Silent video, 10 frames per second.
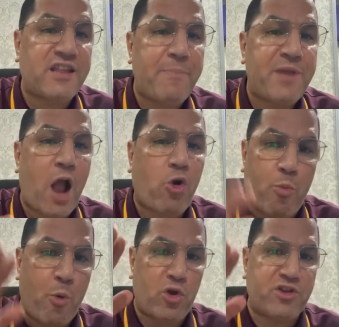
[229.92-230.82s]
ده
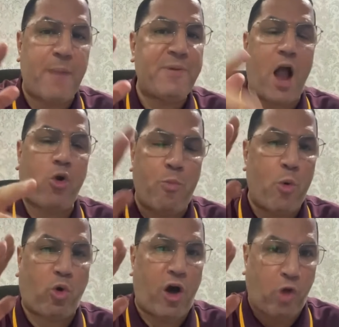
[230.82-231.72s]
بيحكمه ده بيحكمه
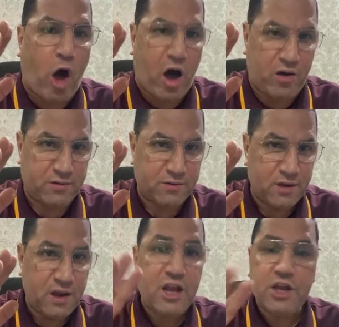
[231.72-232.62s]
القضاء
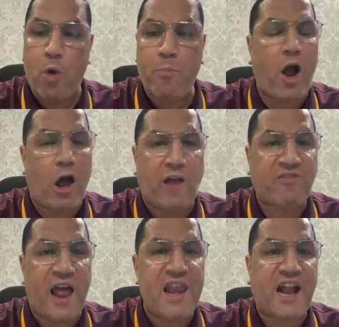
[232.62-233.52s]
هم خلاص
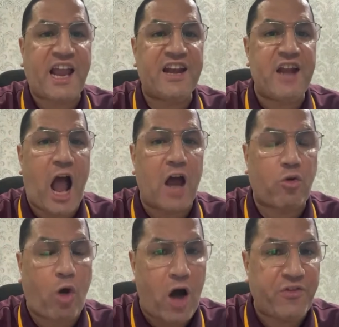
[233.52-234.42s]
قال لك احنا
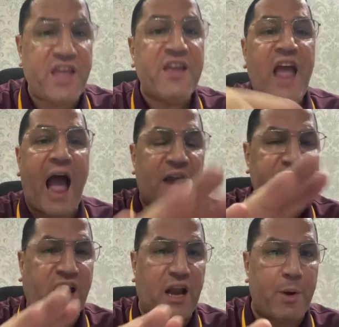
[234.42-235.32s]
هنقاضي على
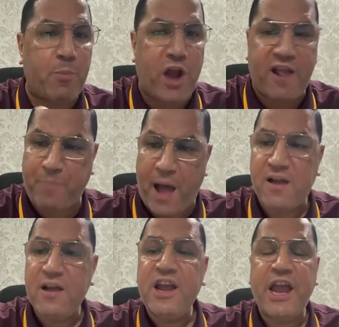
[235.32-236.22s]
فكره بالمناسبه
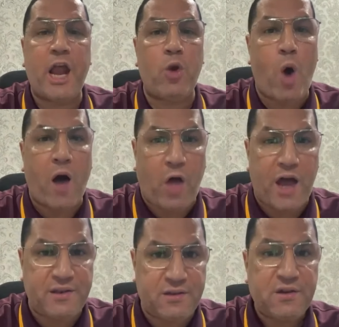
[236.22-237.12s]

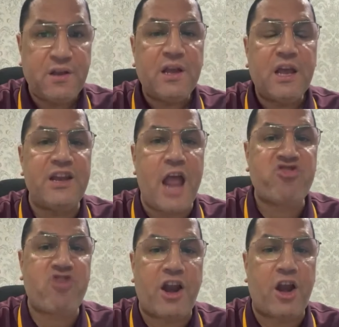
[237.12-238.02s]
الوطن
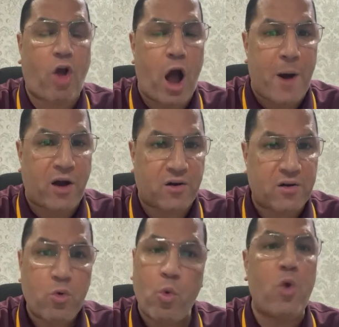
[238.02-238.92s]
نشر الخبر
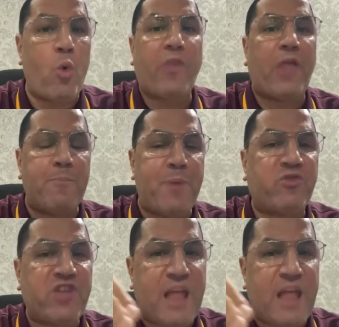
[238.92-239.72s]
والوطن برضه